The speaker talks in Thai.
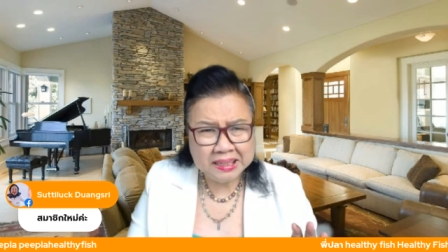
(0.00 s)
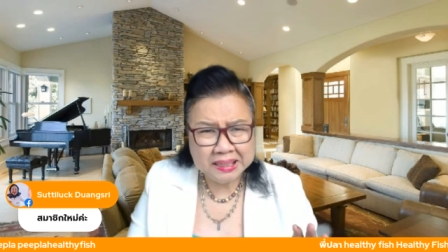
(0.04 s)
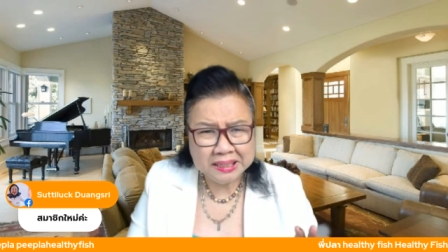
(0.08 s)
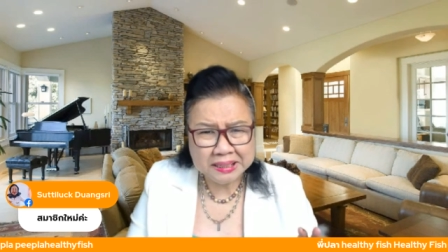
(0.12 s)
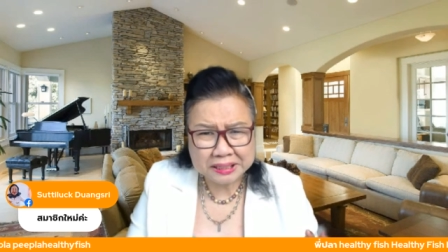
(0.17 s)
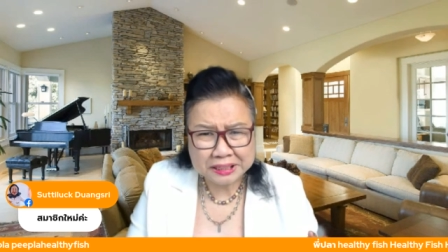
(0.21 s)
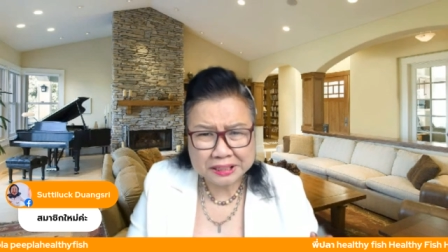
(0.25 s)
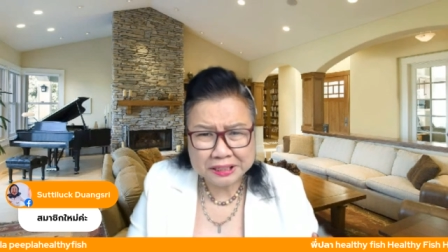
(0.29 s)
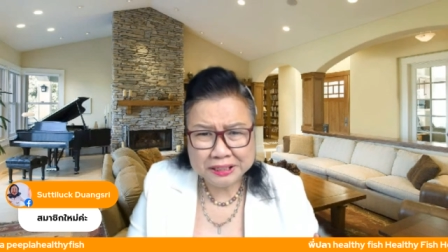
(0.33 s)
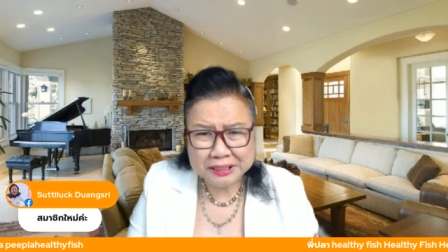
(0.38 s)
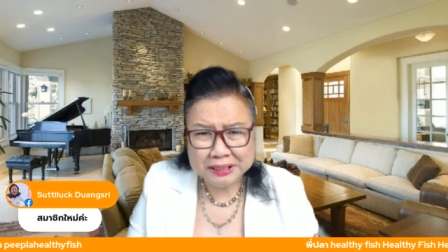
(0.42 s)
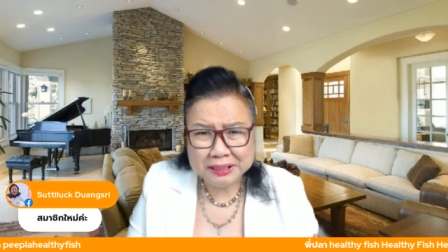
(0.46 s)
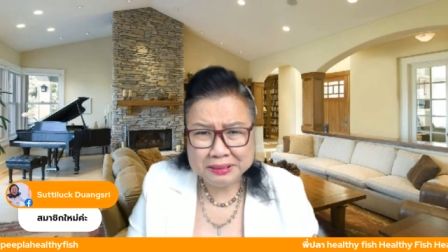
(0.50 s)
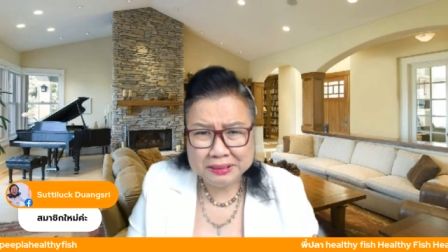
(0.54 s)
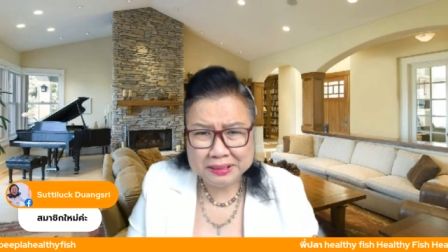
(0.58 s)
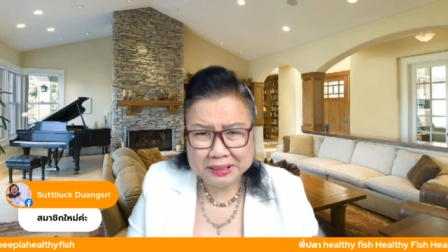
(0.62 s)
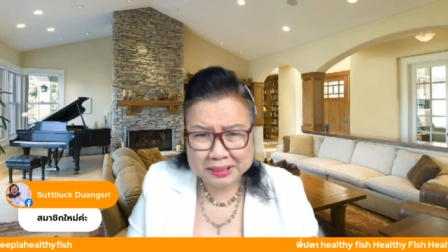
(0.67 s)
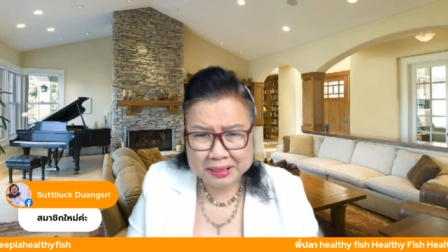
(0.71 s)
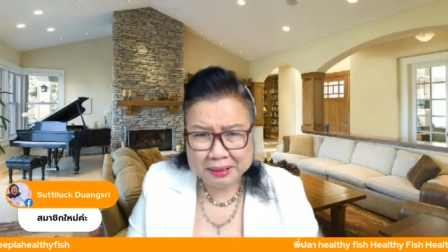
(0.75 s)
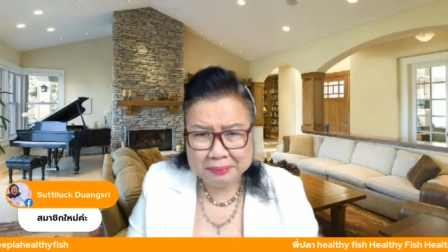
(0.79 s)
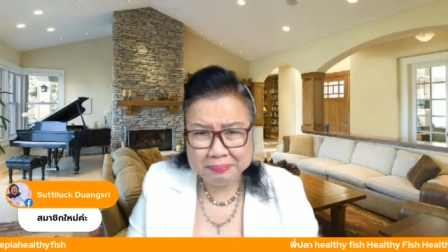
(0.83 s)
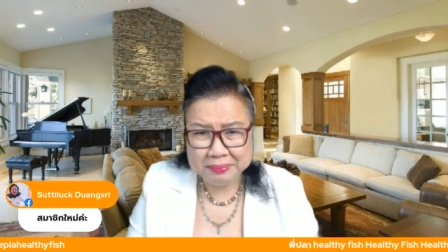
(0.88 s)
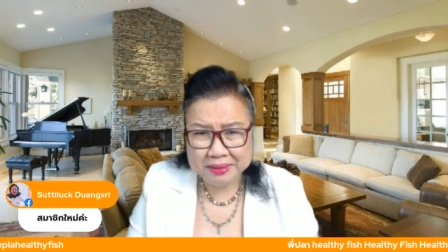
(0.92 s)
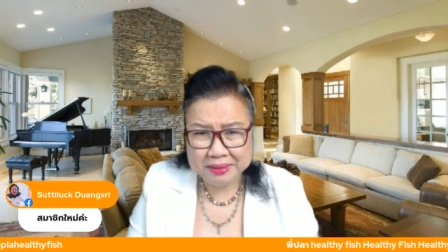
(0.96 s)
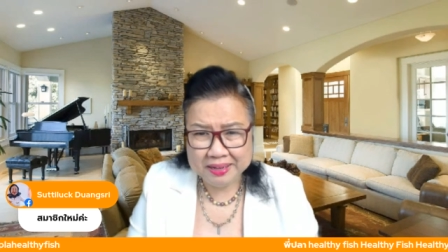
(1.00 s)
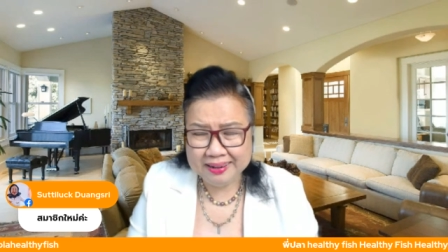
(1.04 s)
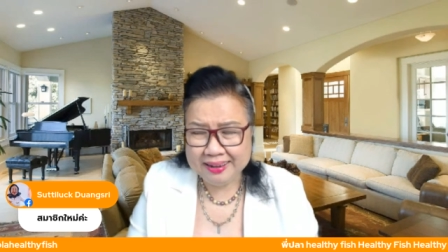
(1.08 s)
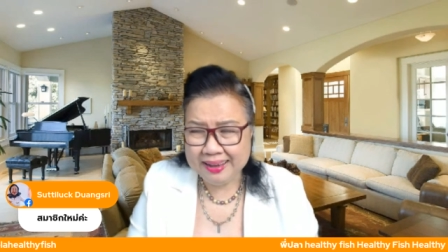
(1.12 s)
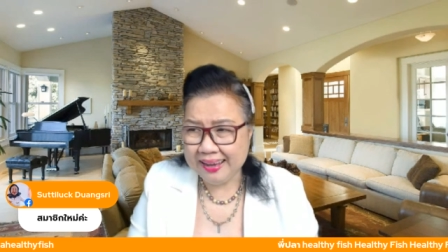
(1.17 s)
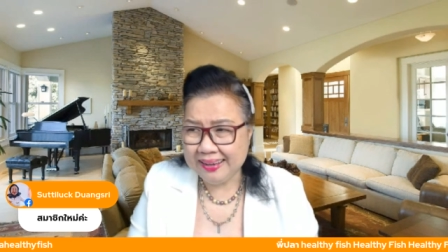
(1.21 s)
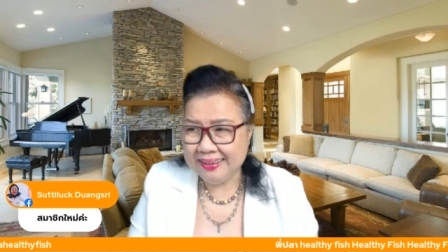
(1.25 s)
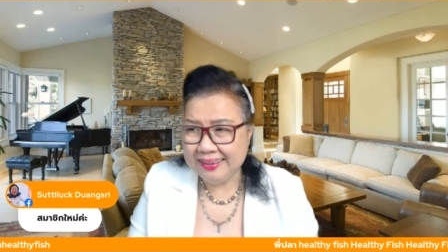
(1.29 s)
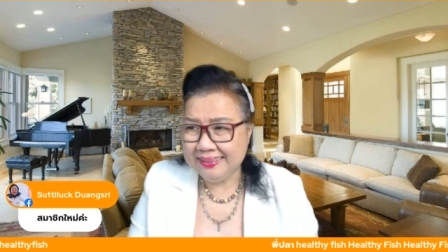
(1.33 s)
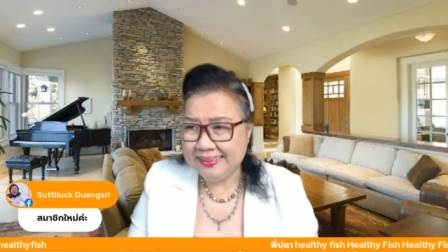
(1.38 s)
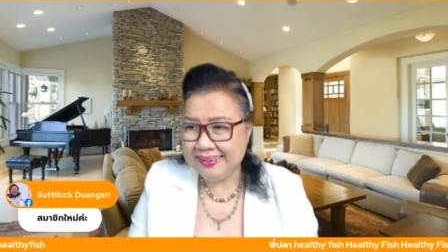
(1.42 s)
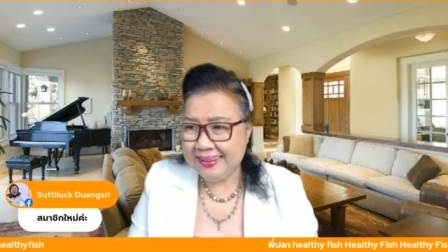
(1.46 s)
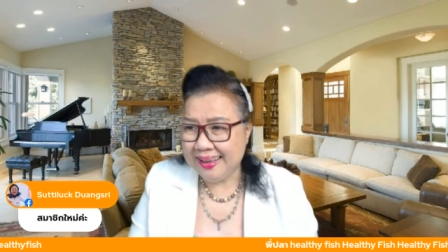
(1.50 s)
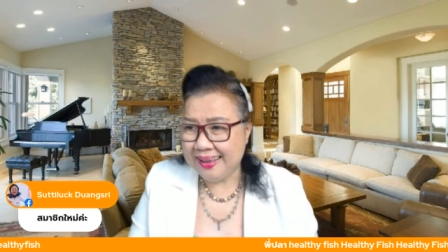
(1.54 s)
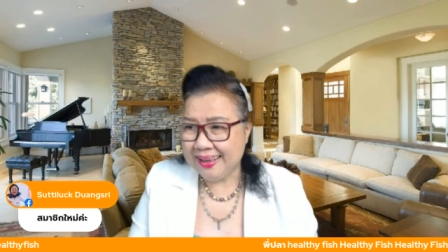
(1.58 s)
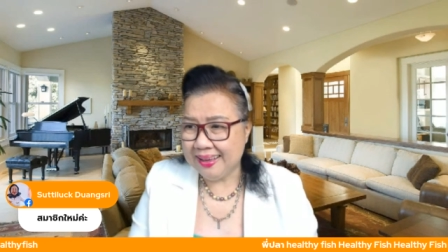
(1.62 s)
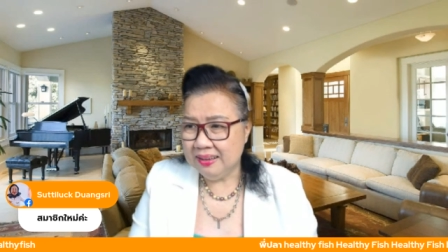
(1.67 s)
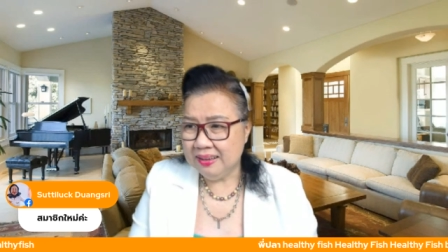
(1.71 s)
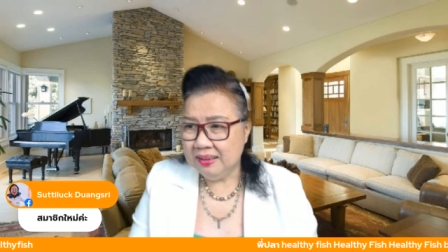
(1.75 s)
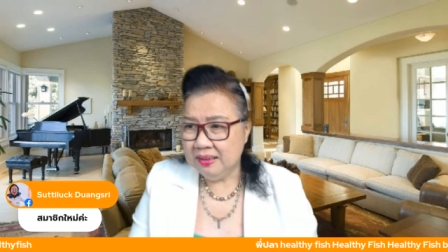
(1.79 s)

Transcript: เกิดขึ้นเราจะทำยังไงเนี่ย